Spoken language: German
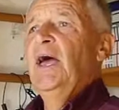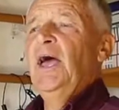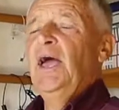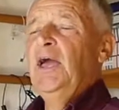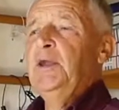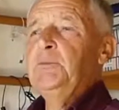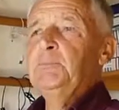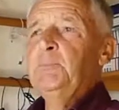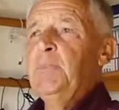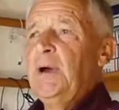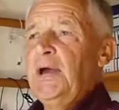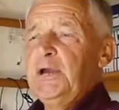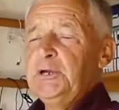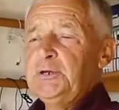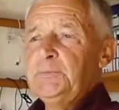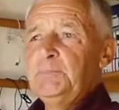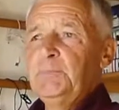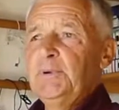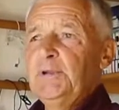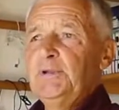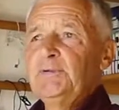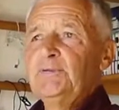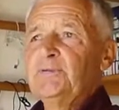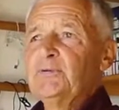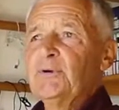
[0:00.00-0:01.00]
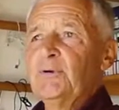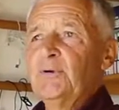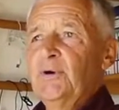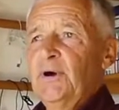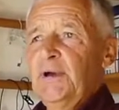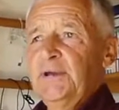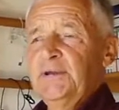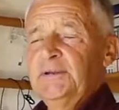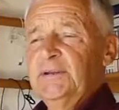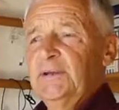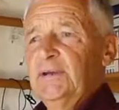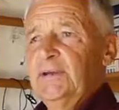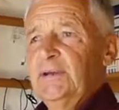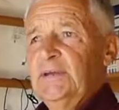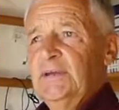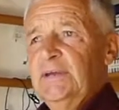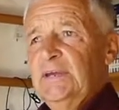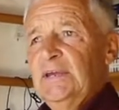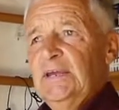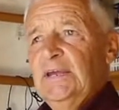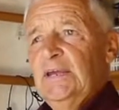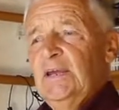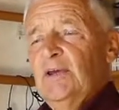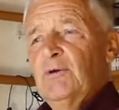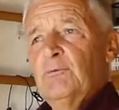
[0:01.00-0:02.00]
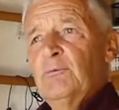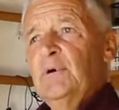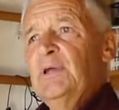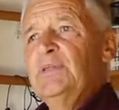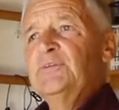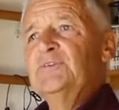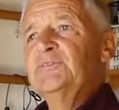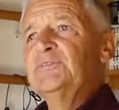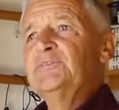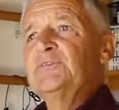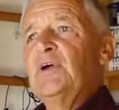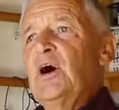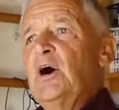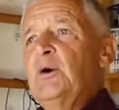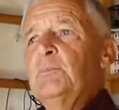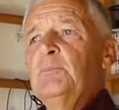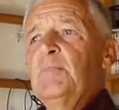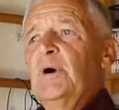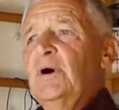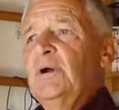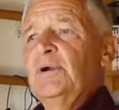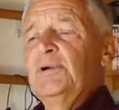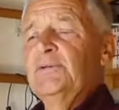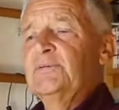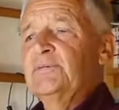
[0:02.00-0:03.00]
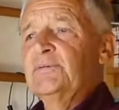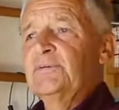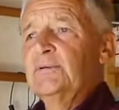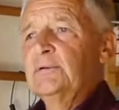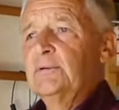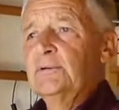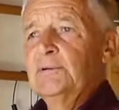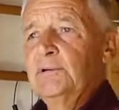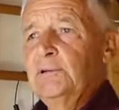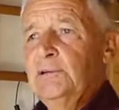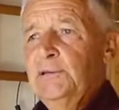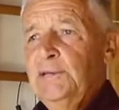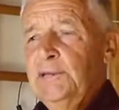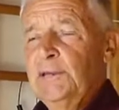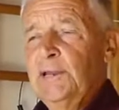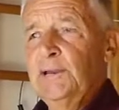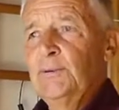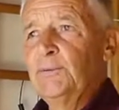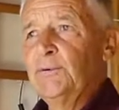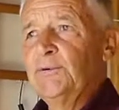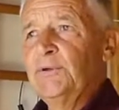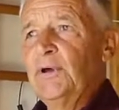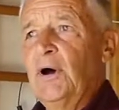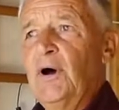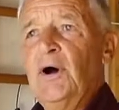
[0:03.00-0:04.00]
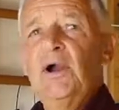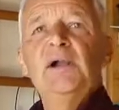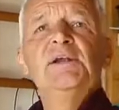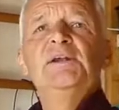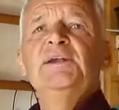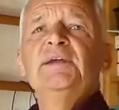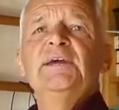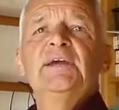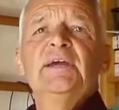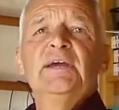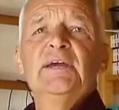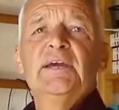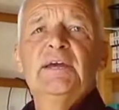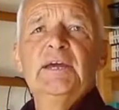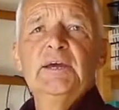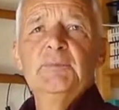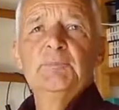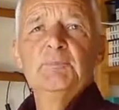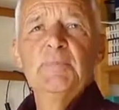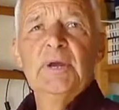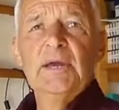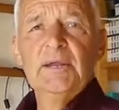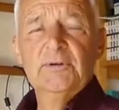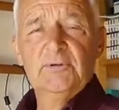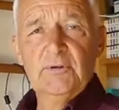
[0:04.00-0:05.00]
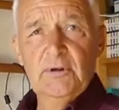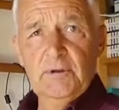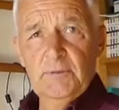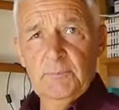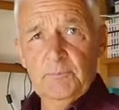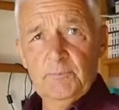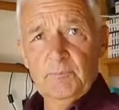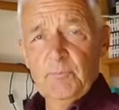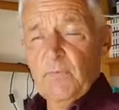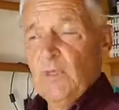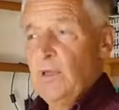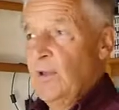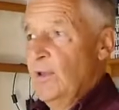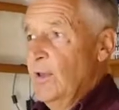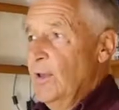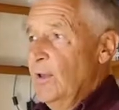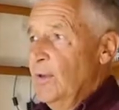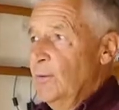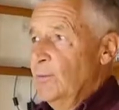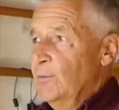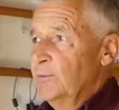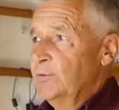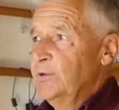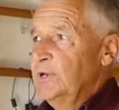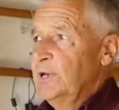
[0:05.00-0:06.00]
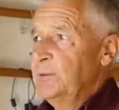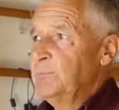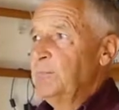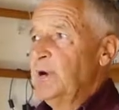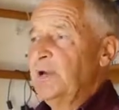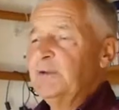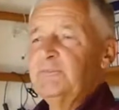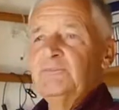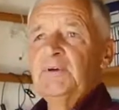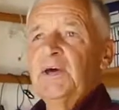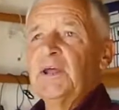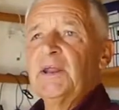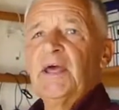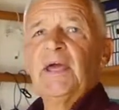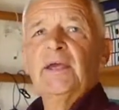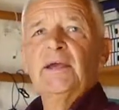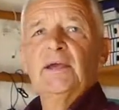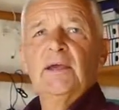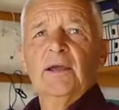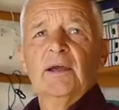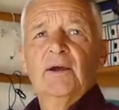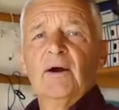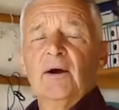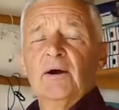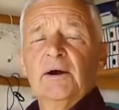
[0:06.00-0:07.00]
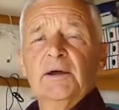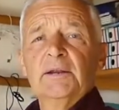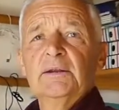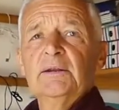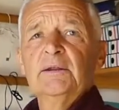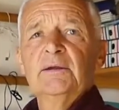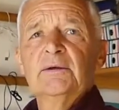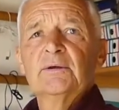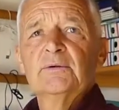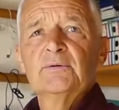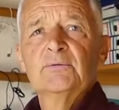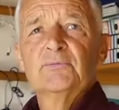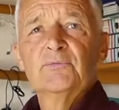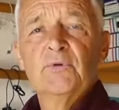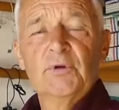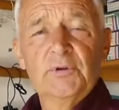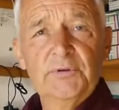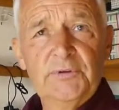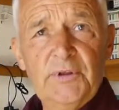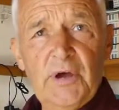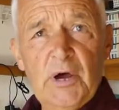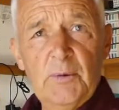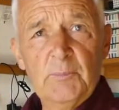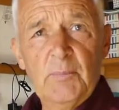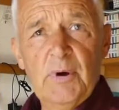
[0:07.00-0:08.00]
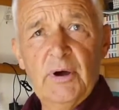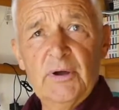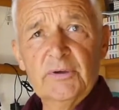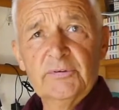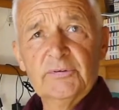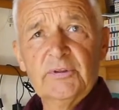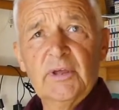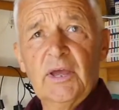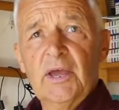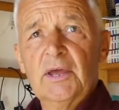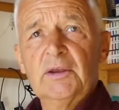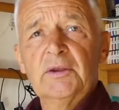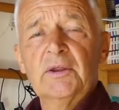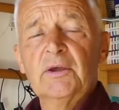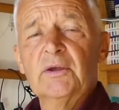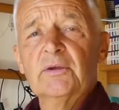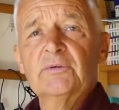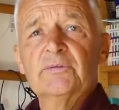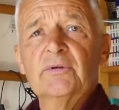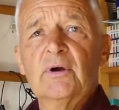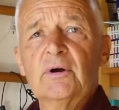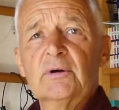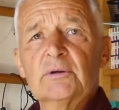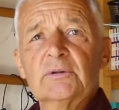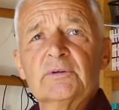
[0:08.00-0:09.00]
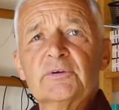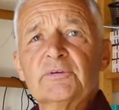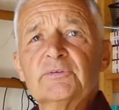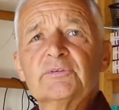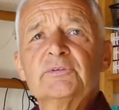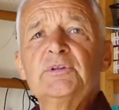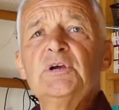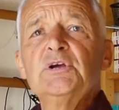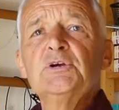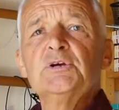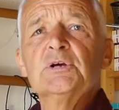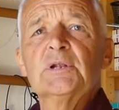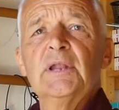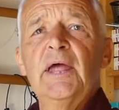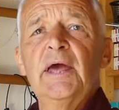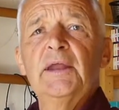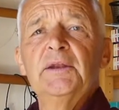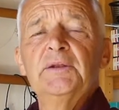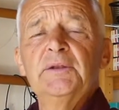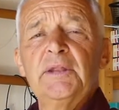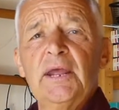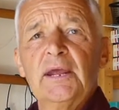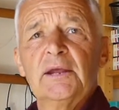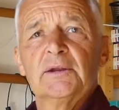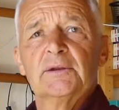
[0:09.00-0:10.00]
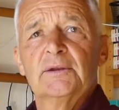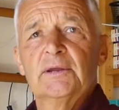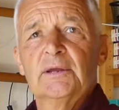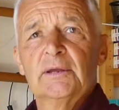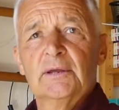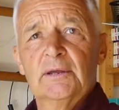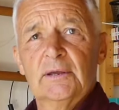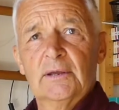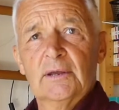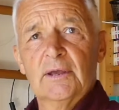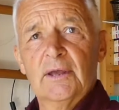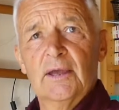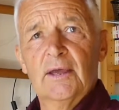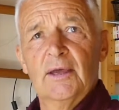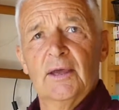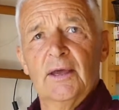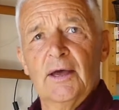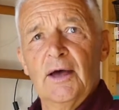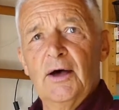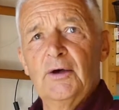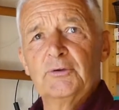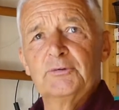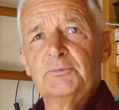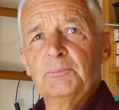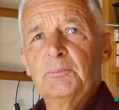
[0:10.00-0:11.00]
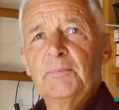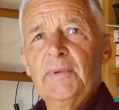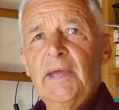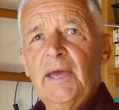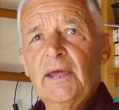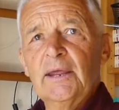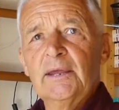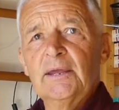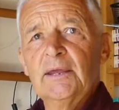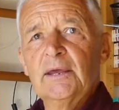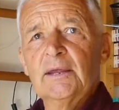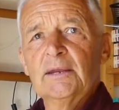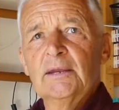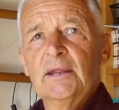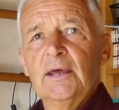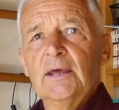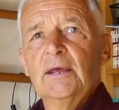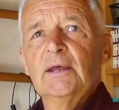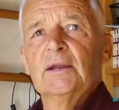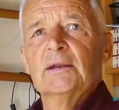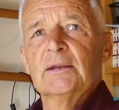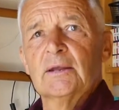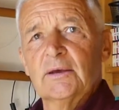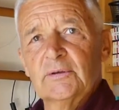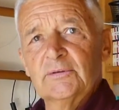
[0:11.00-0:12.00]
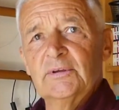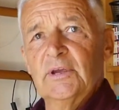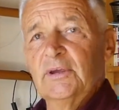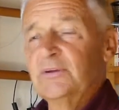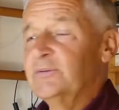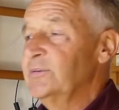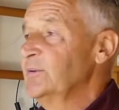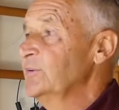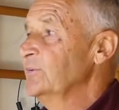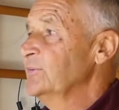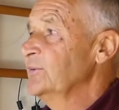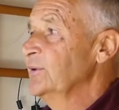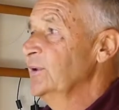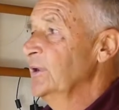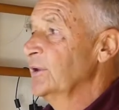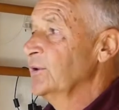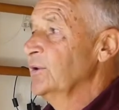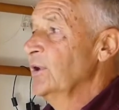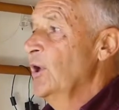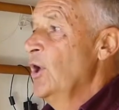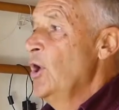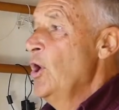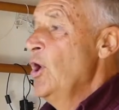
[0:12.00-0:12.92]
Ein Beispiel zu heute. Wenn es damals Lidl oder Aldi gegeben hätte und jemand wäre reingegangen von damals, der hätte gesagt, das Tischlein deck dich aus dem Märchen, das existiert.